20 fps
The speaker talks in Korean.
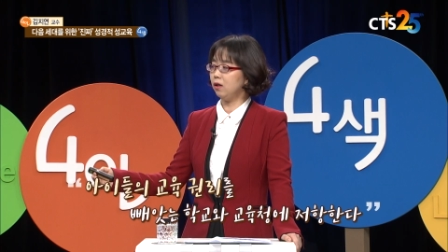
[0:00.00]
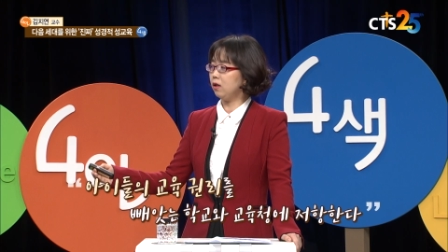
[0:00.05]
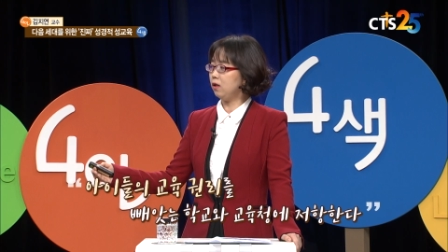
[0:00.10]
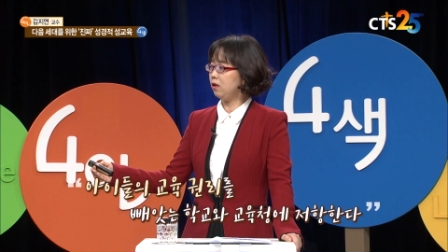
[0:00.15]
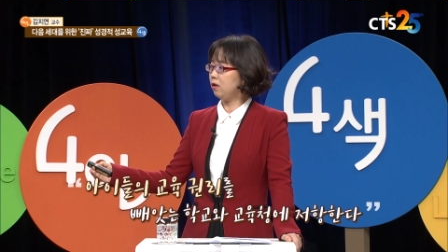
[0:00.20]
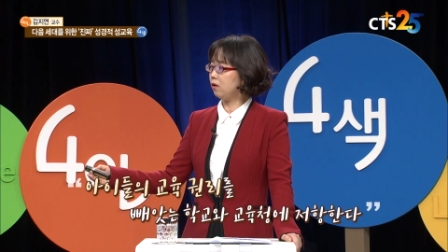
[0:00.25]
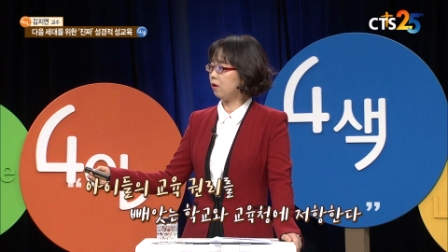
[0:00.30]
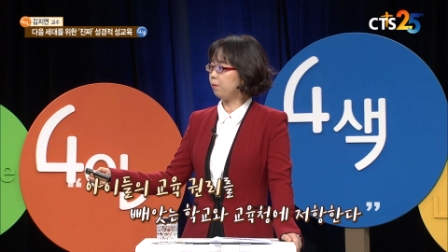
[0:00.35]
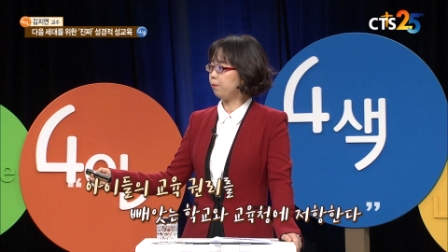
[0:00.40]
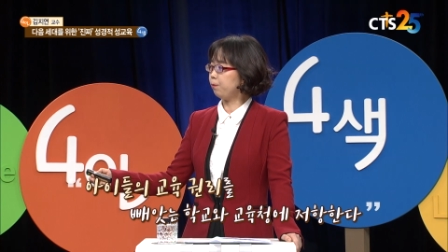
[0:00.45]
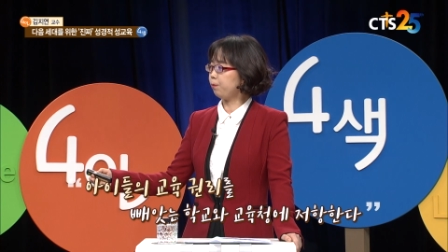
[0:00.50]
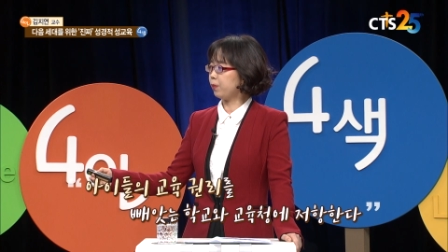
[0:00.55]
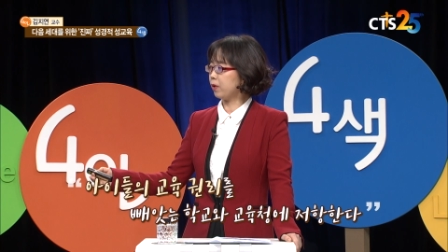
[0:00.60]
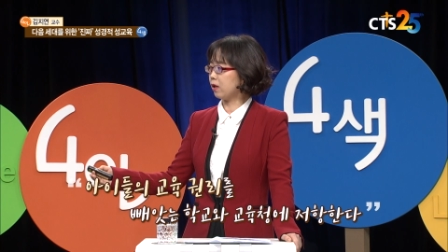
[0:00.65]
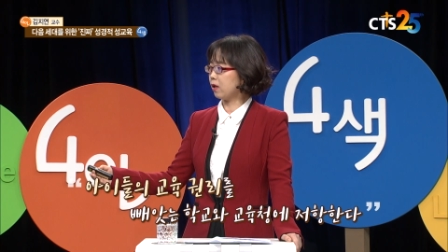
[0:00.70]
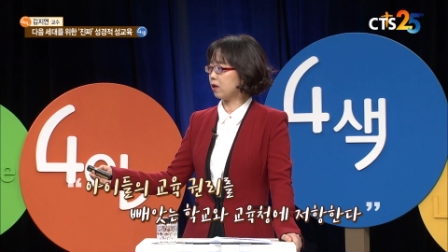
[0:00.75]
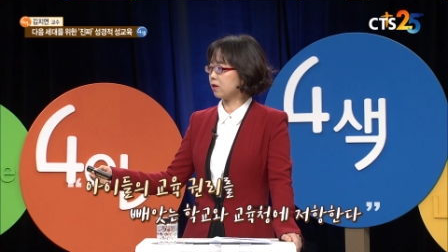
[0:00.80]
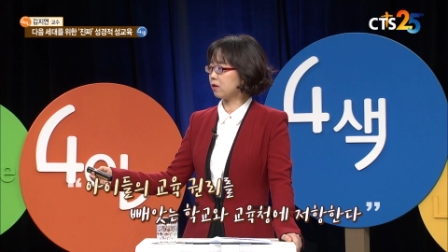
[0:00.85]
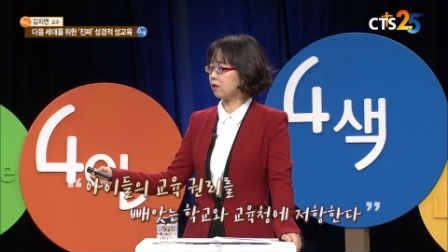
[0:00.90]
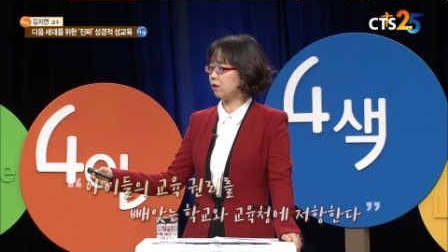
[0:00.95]
이런
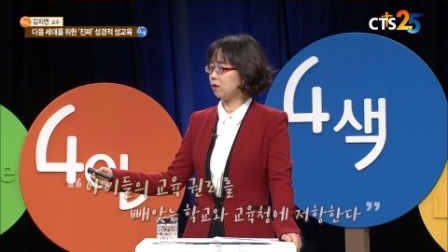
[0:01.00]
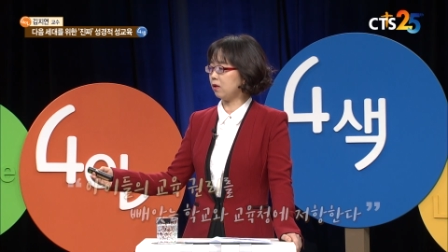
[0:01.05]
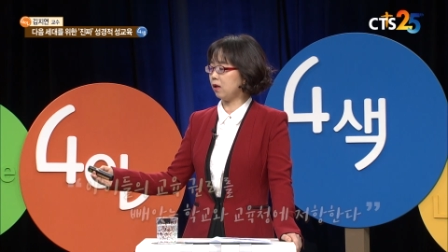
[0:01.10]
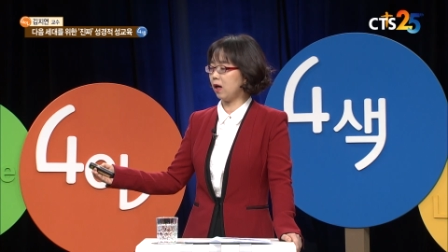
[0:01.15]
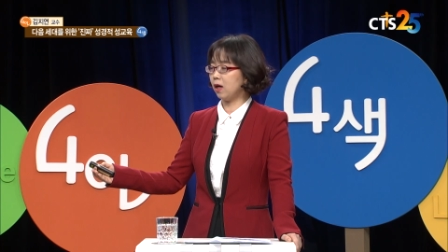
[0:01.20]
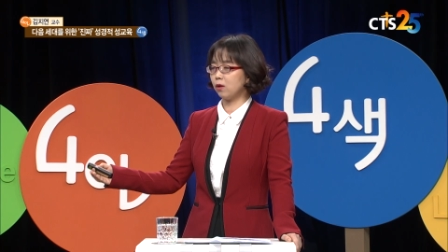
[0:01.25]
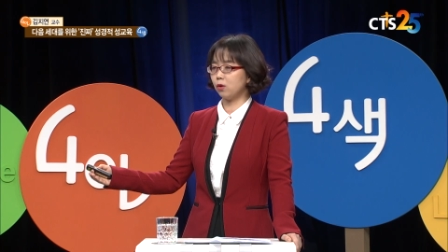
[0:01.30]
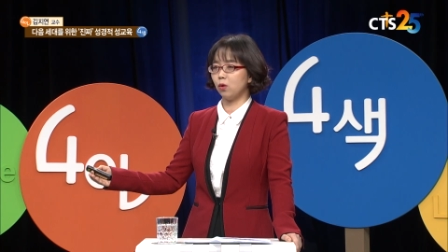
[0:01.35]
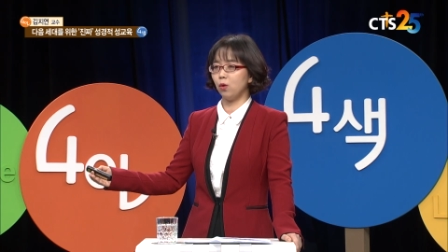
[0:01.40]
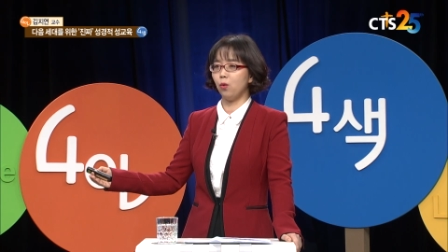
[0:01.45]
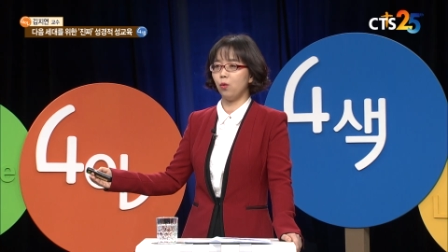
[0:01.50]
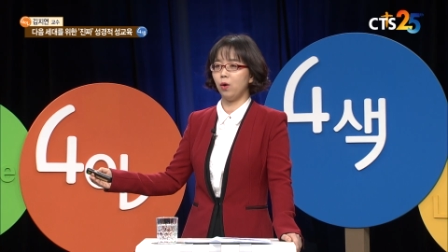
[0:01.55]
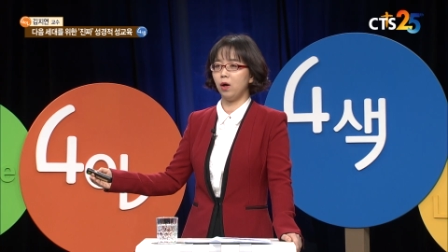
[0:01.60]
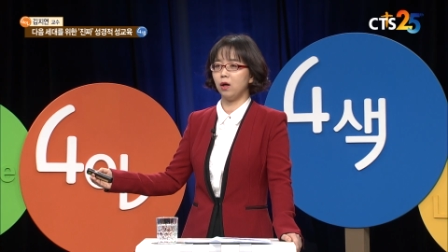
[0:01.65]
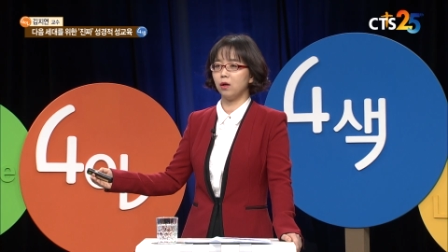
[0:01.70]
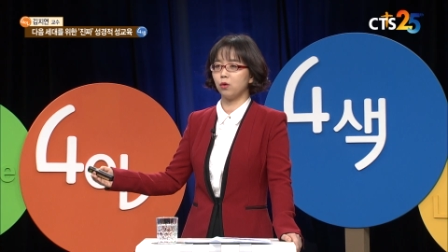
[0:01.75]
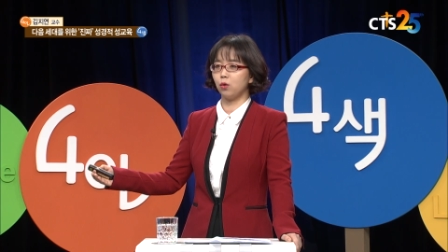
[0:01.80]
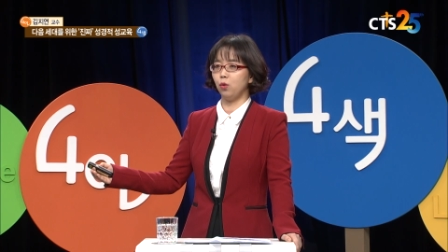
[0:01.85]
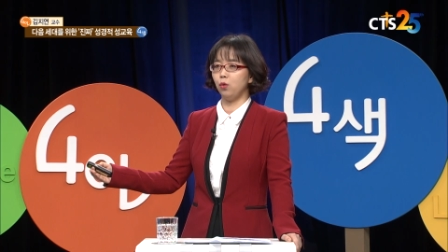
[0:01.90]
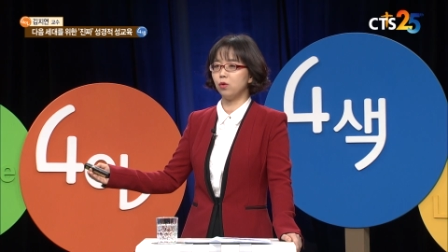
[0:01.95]
피켓을
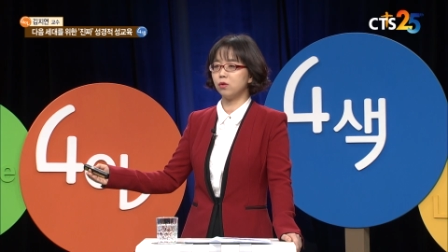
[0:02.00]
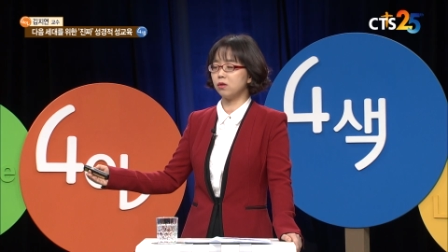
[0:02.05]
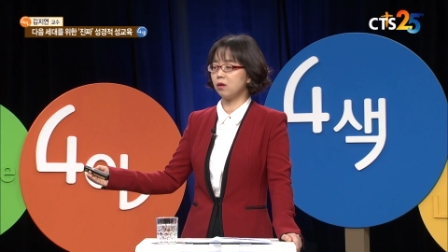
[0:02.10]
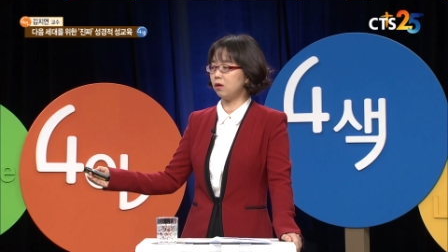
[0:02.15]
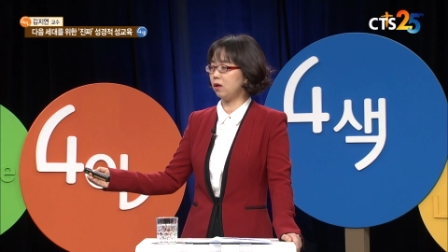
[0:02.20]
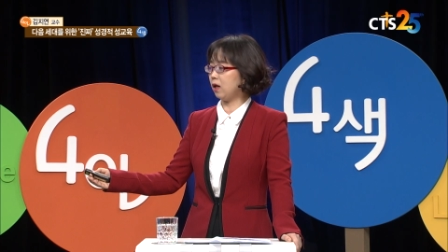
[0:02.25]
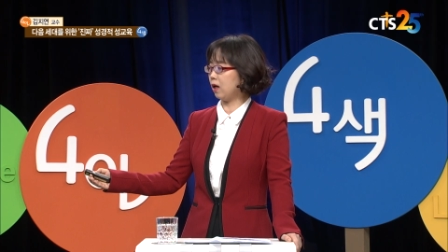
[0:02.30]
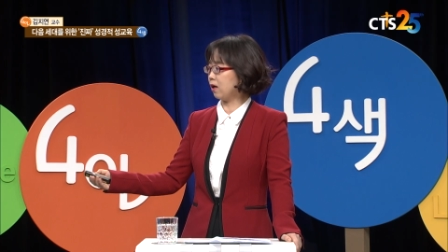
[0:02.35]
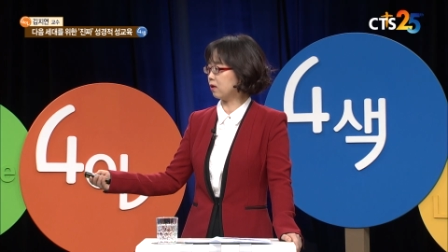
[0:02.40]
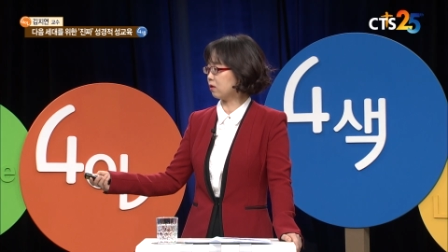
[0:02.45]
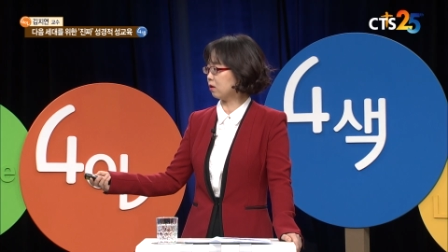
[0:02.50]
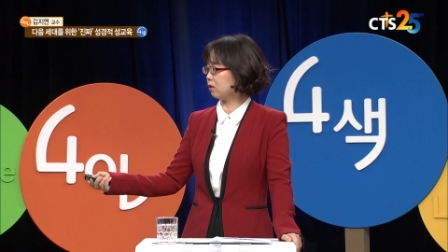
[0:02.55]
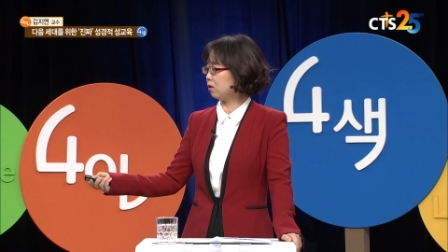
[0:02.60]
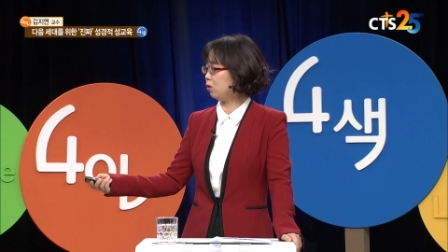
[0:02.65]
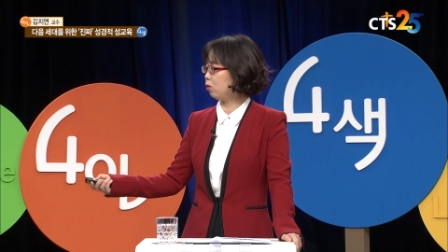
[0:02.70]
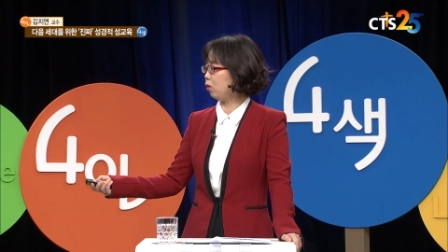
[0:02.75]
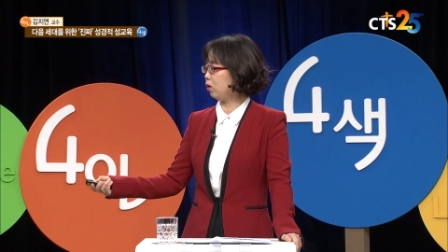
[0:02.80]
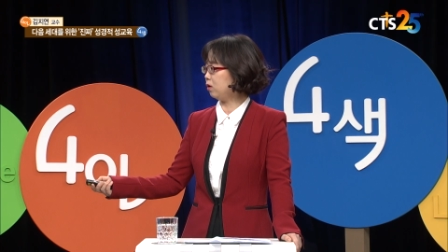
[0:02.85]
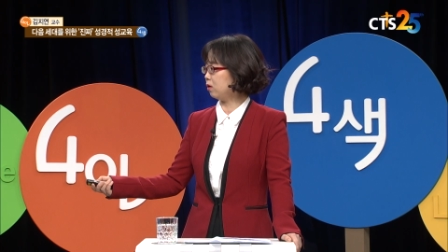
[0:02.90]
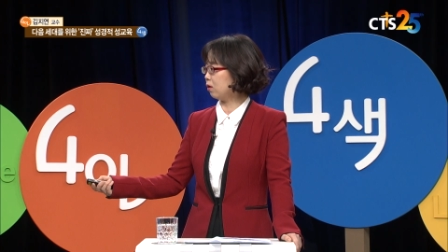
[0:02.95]
학교와 교육청을 향해서
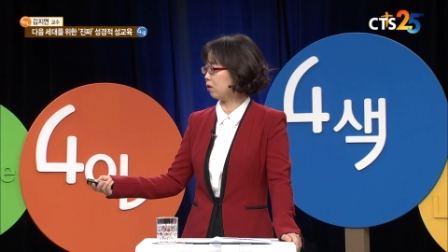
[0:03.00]
들고 있는